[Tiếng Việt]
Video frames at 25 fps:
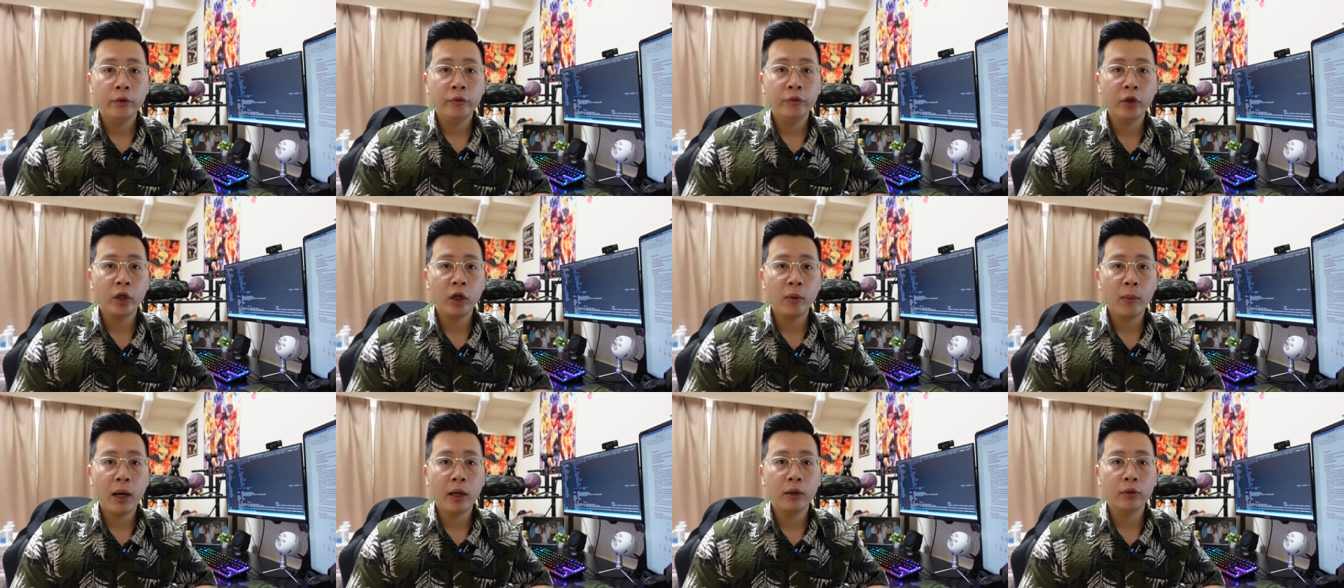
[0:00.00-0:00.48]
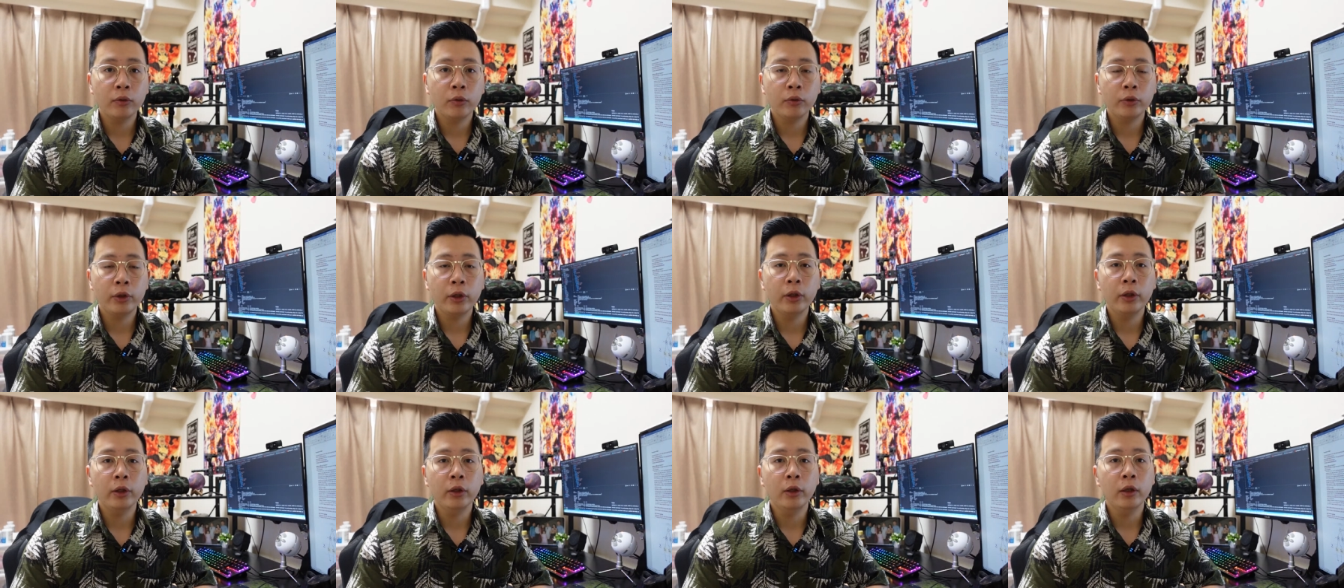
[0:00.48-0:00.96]
thì các bạn có
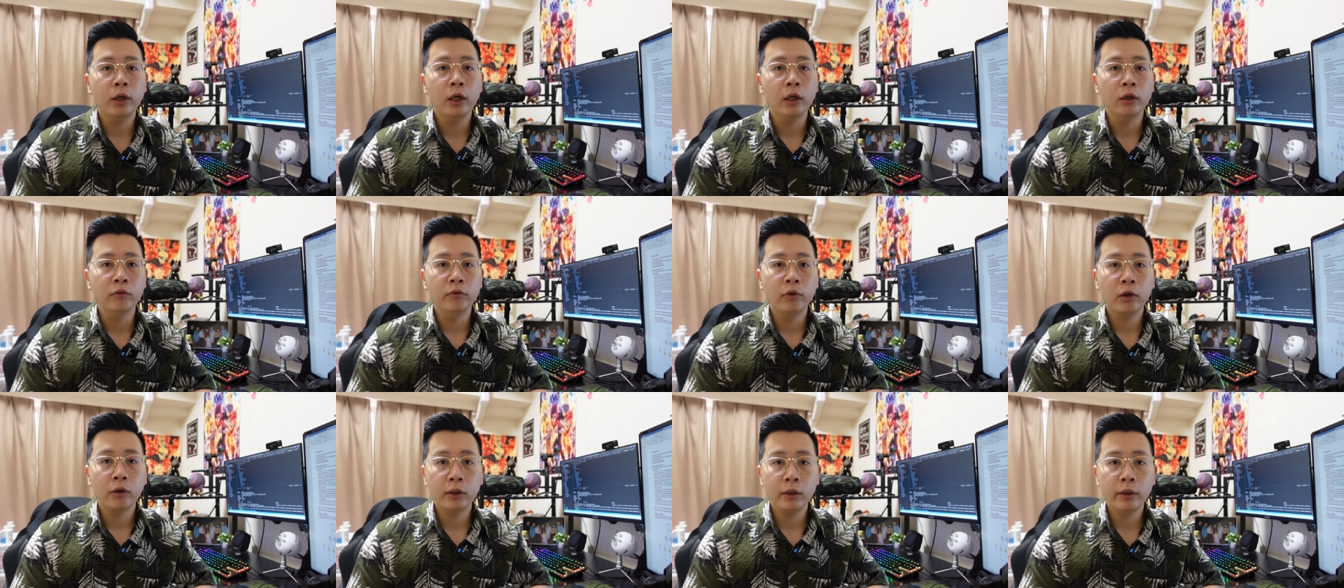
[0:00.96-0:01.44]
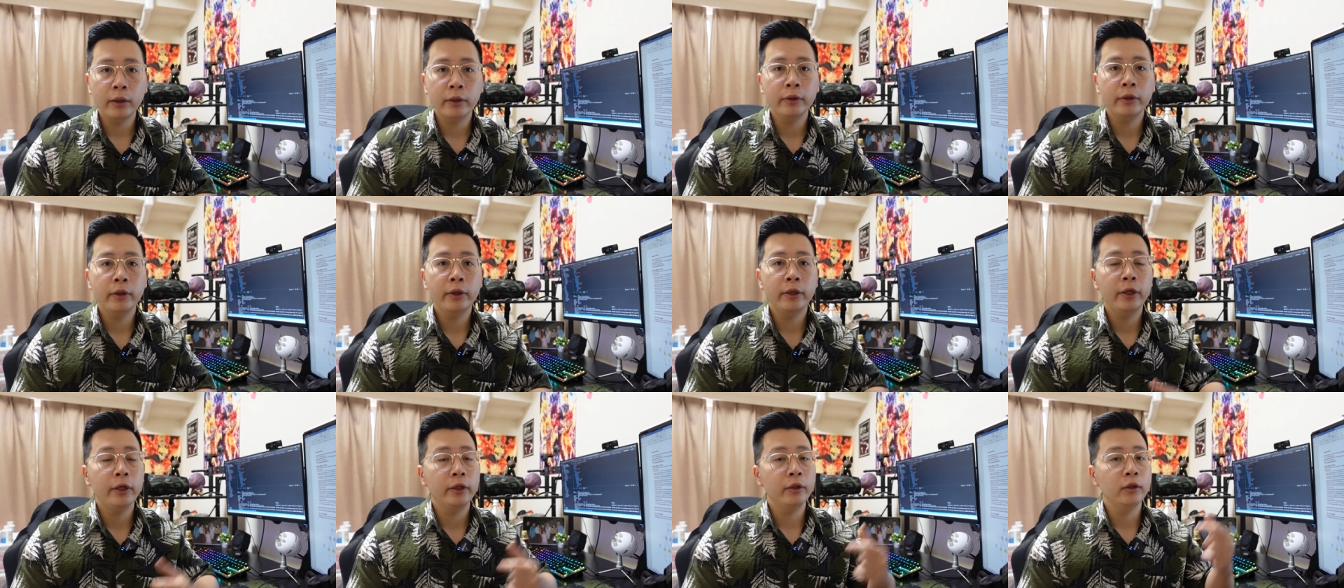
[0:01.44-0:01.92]
thể ấn vào cái link
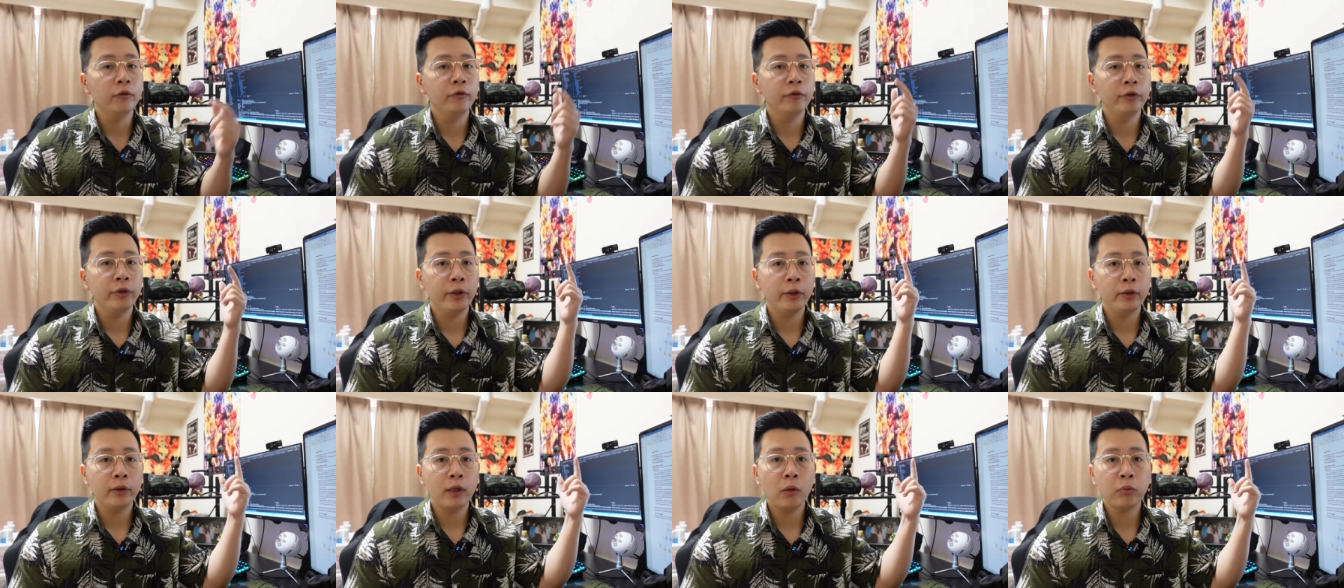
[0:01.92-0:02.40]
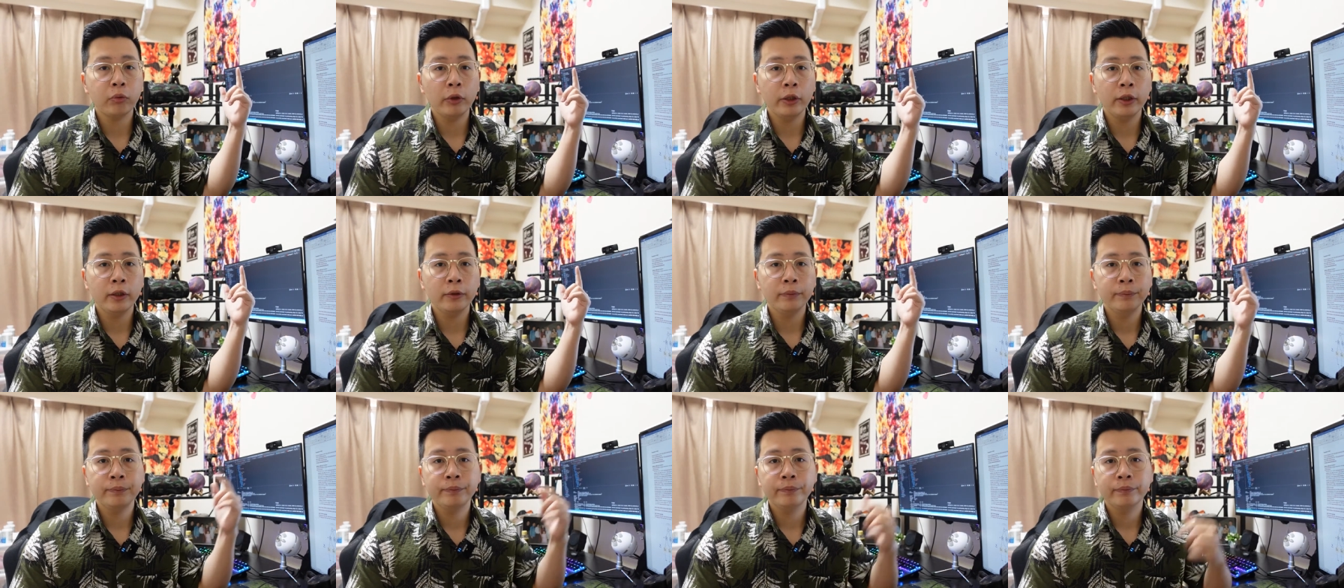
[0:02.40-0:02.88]
hiện ở phía trên góc này
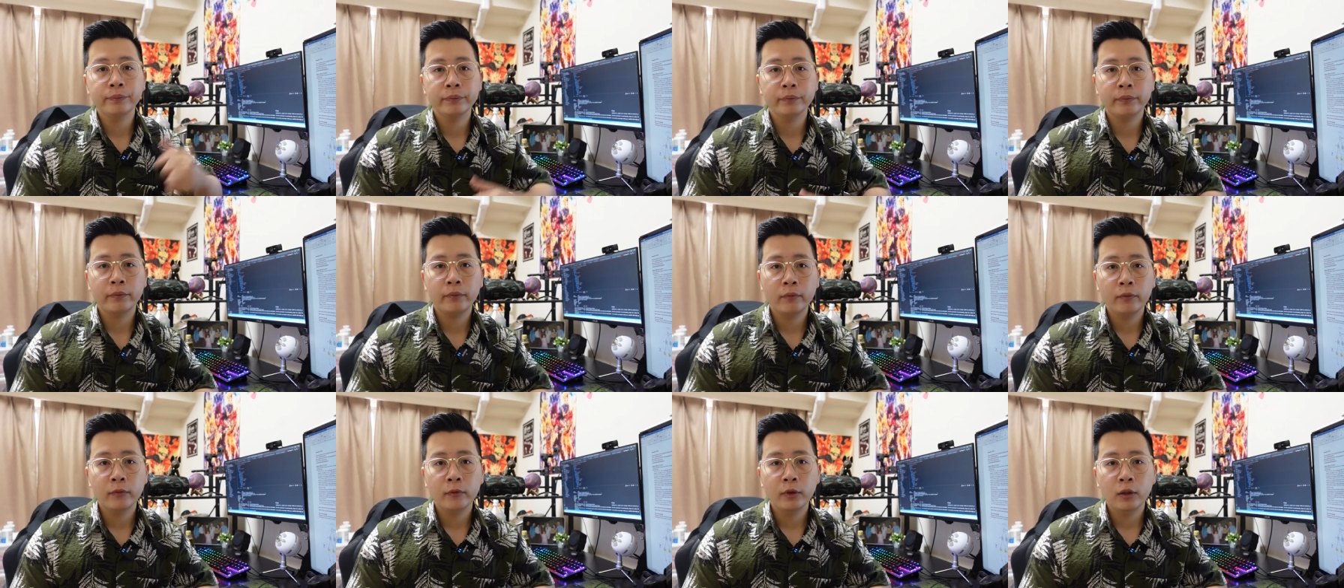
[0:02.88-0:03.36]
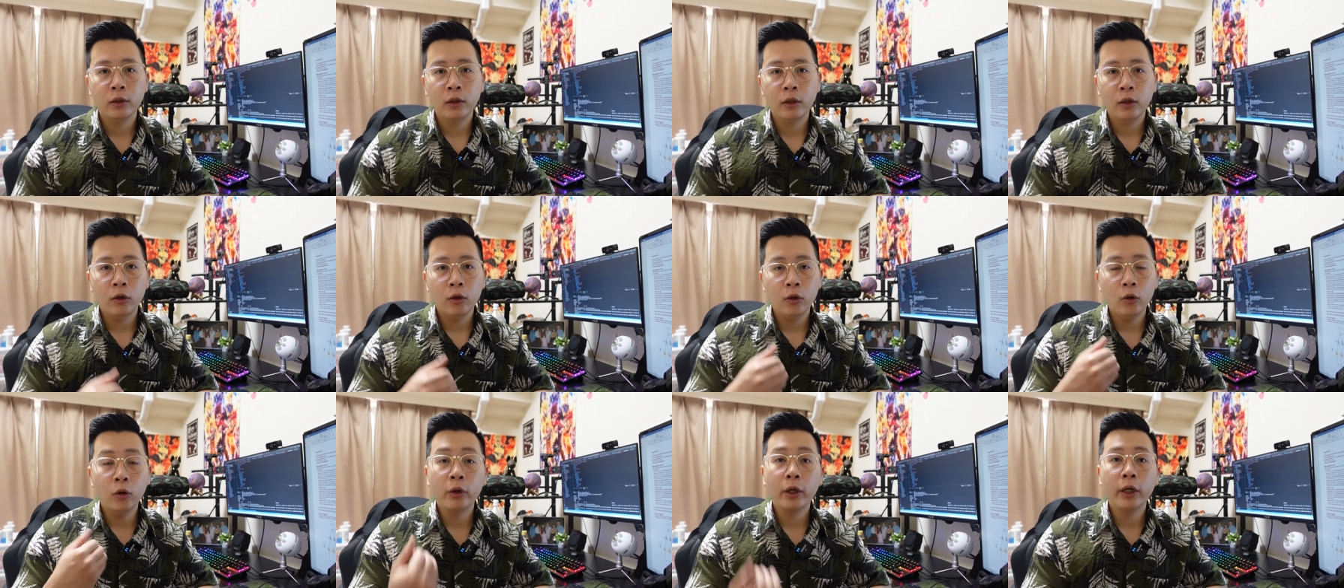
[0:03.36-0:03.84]
nhé.
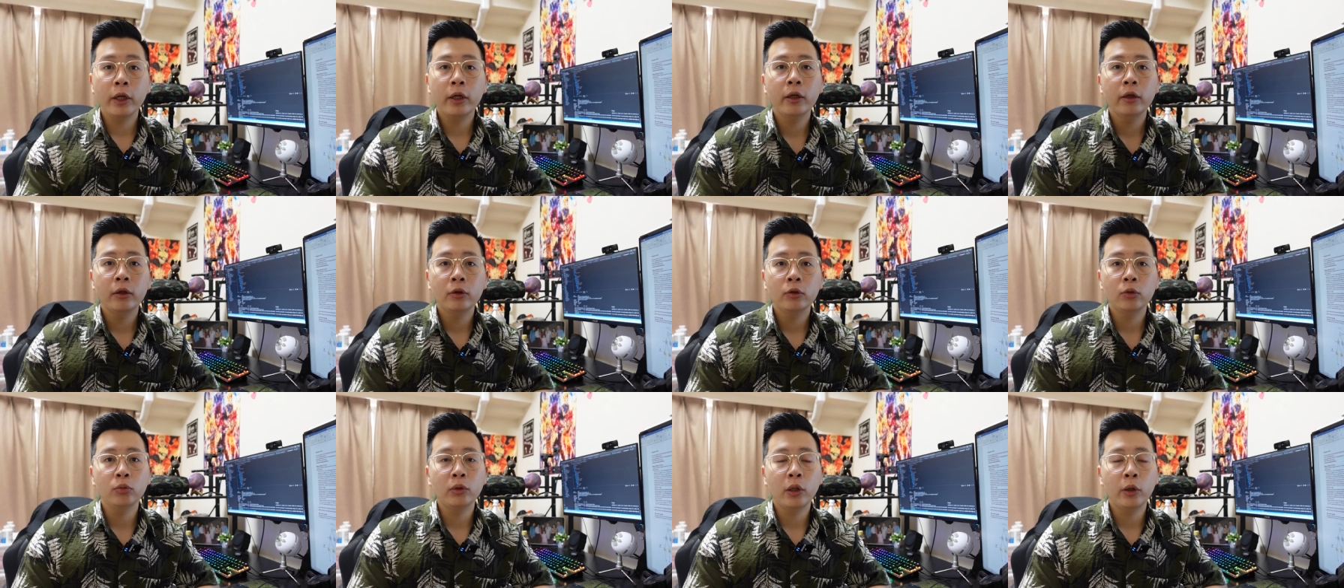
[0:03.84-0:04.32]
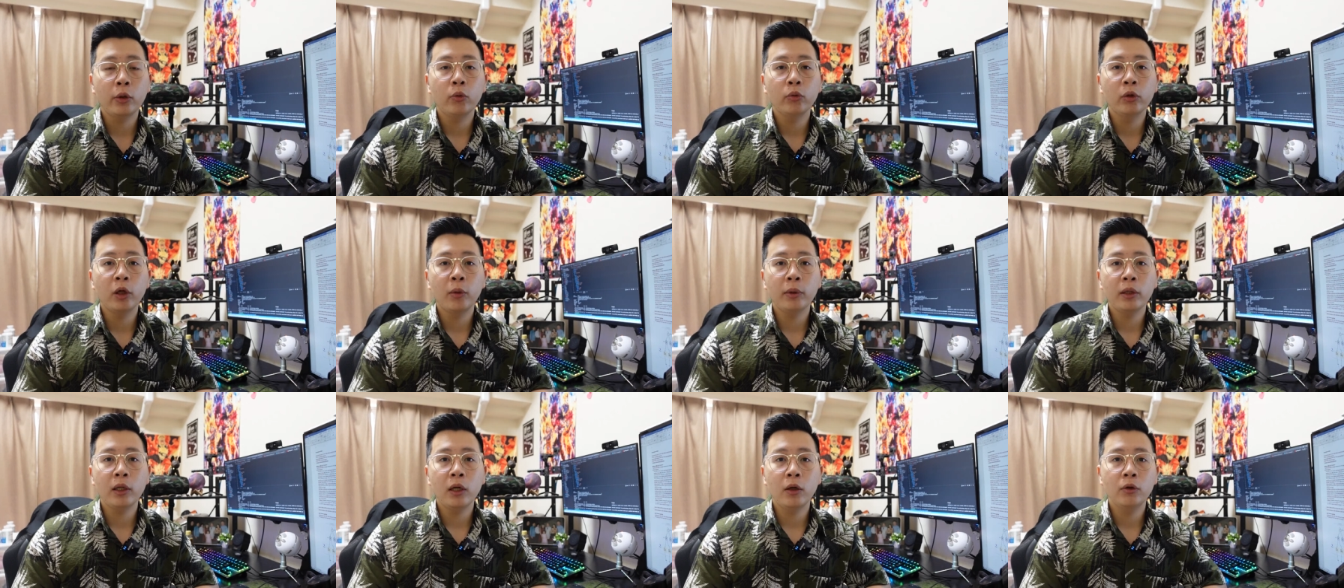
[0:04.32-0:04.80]
Ok, chúng ta hãy cùng
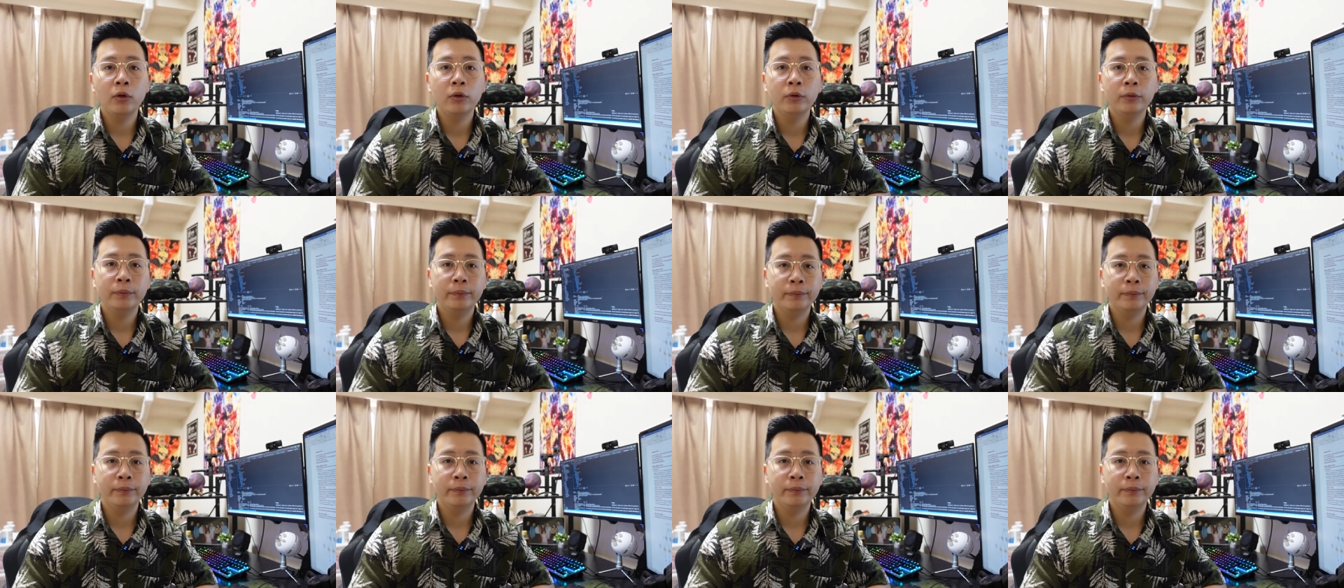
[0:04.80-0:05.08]
nhau bắt đầu.